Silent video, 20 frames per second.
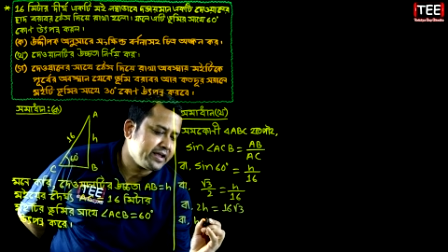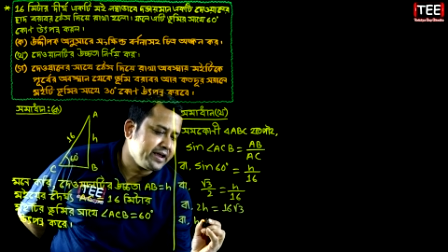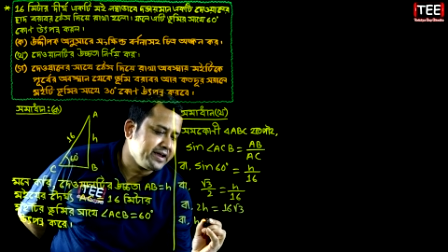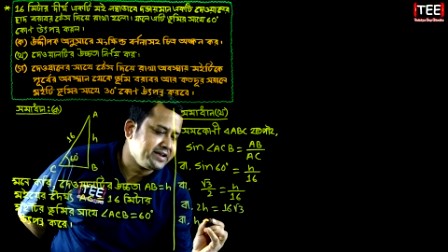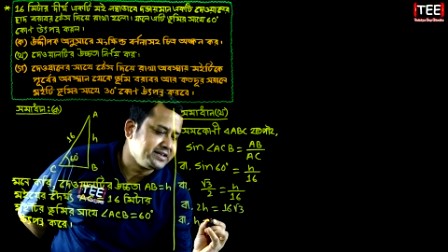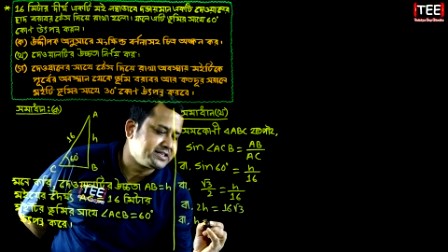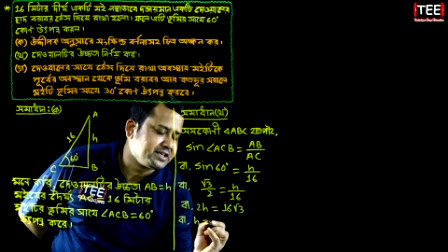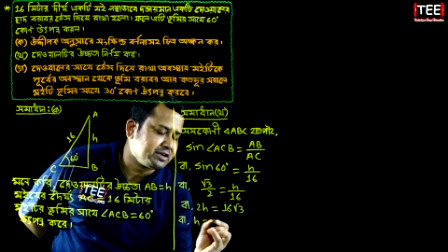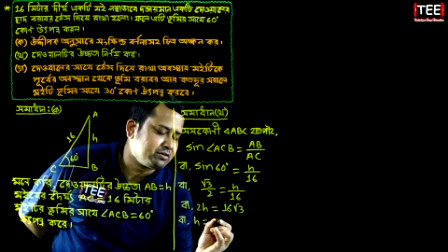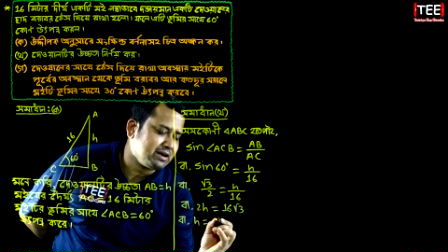
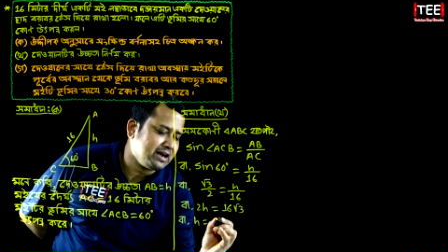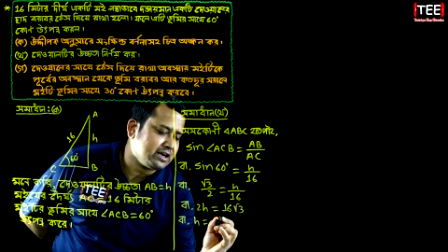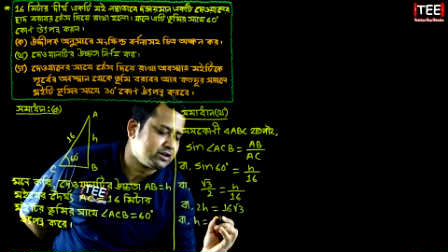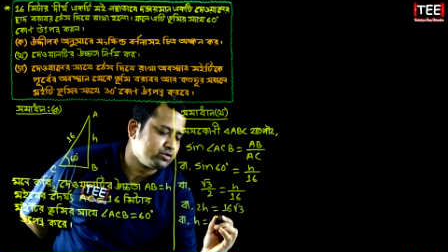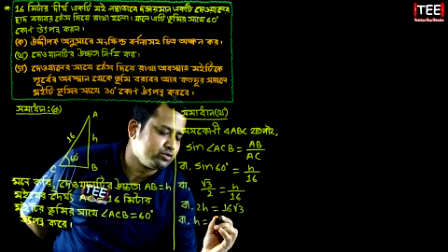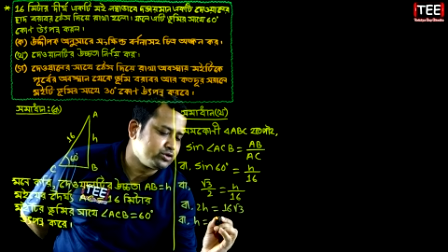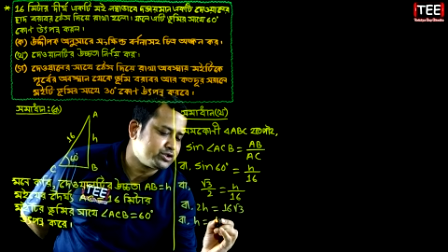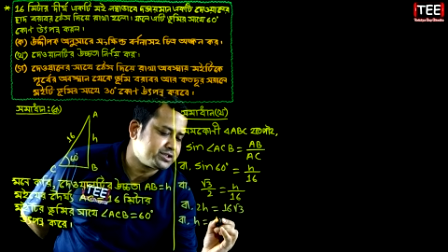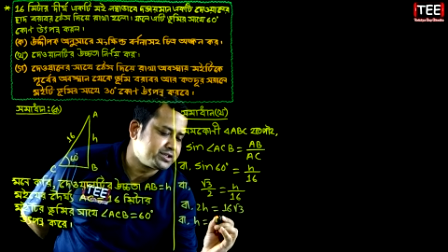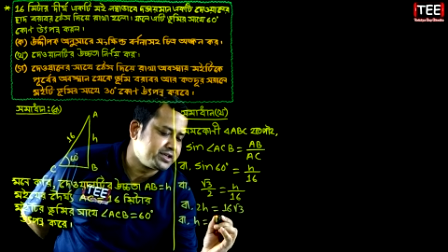এইচ ইকুয়াল
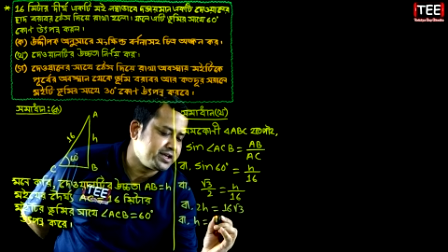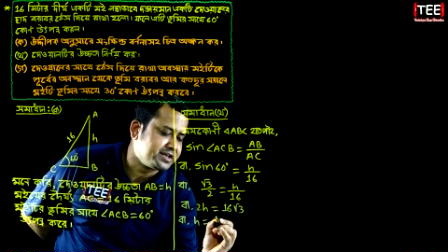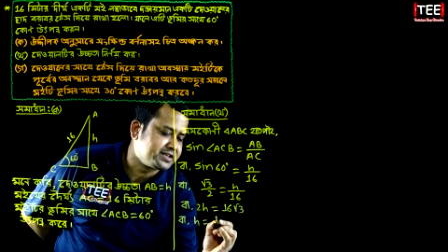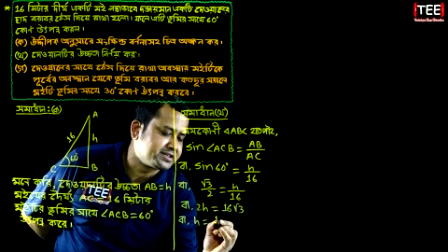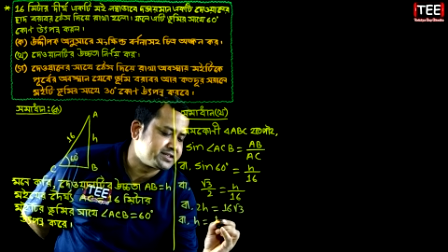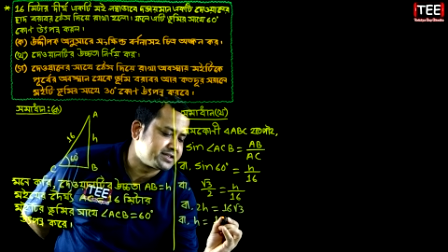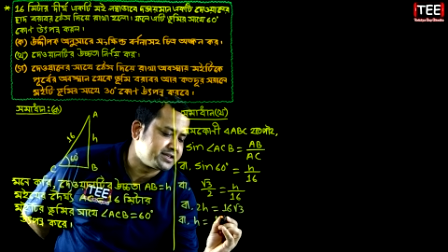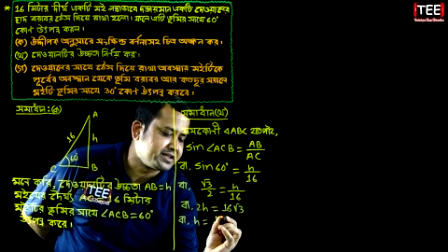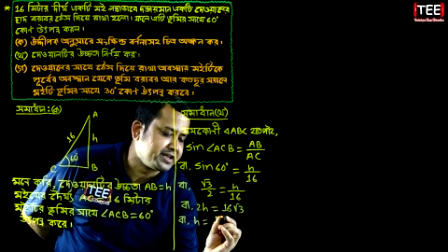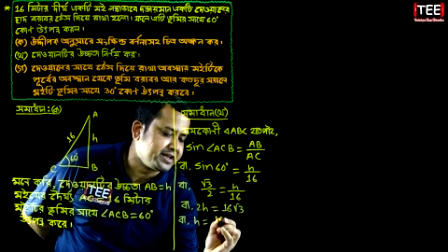টু
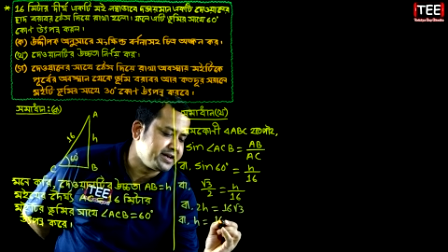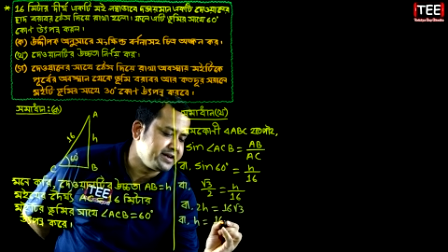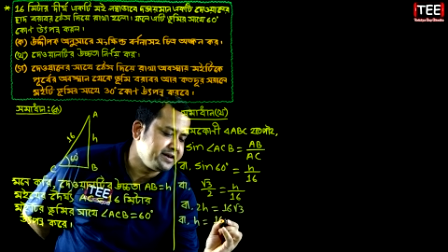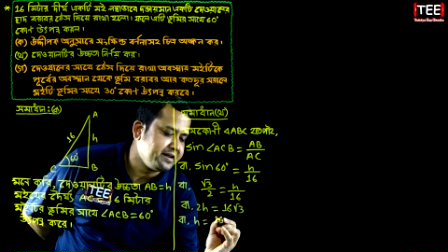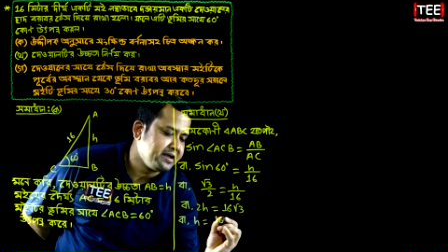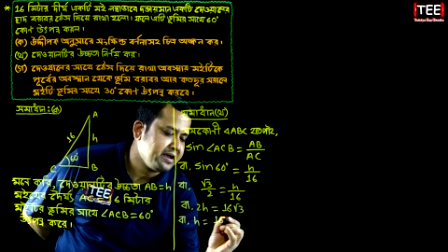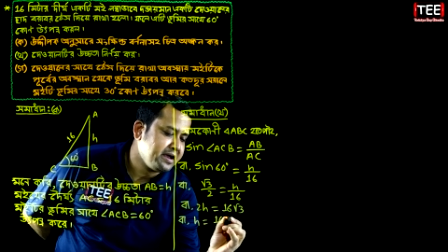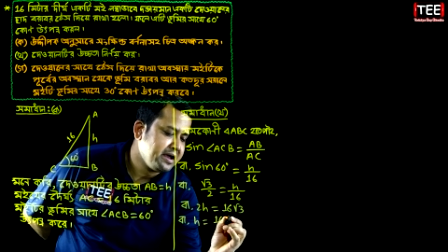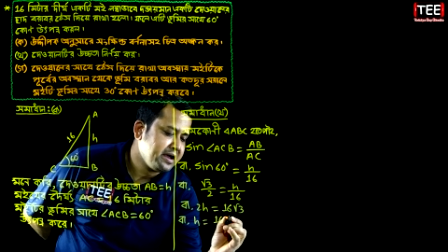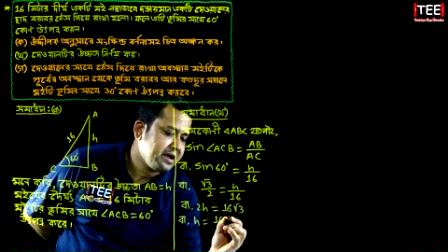সিক্সটিন
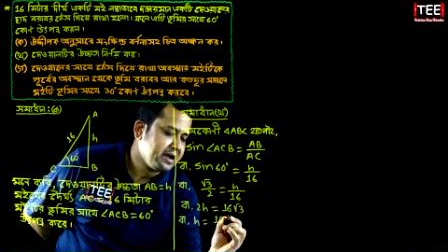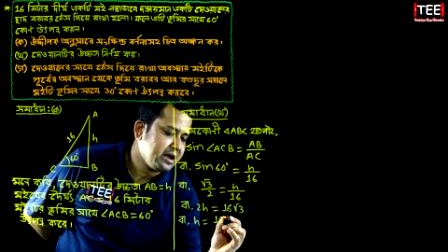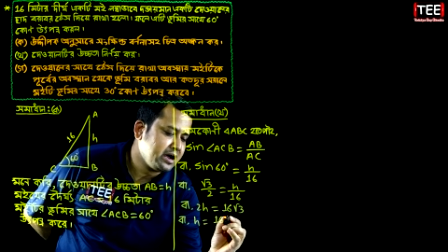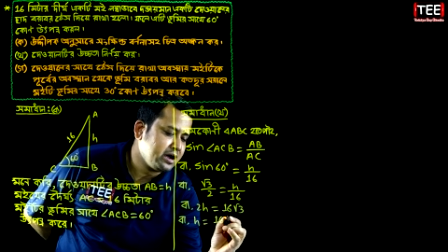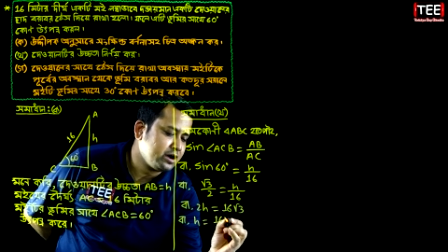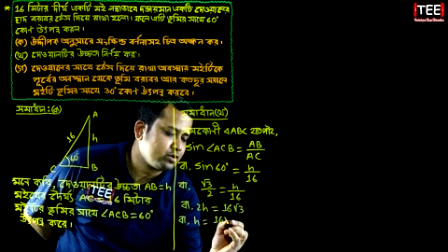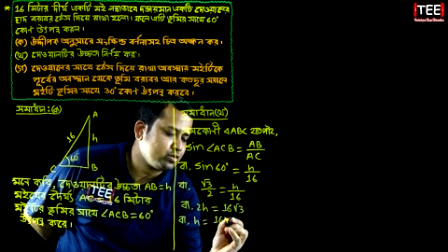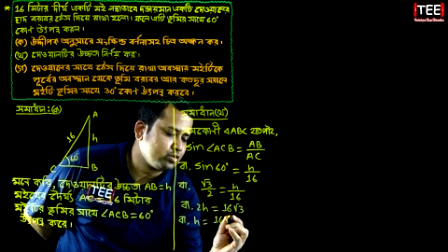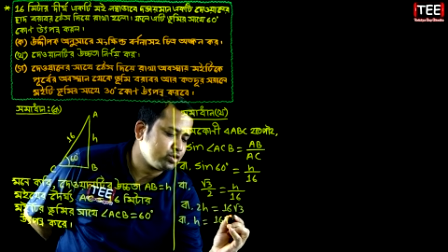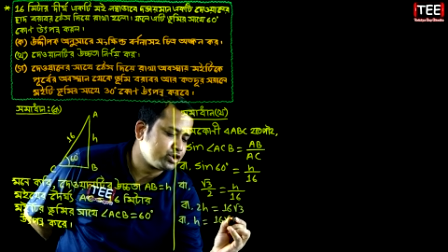
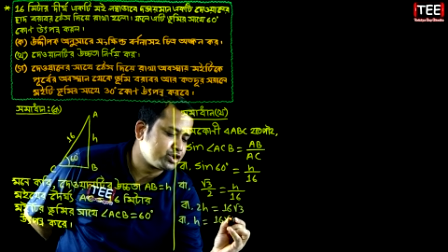রুট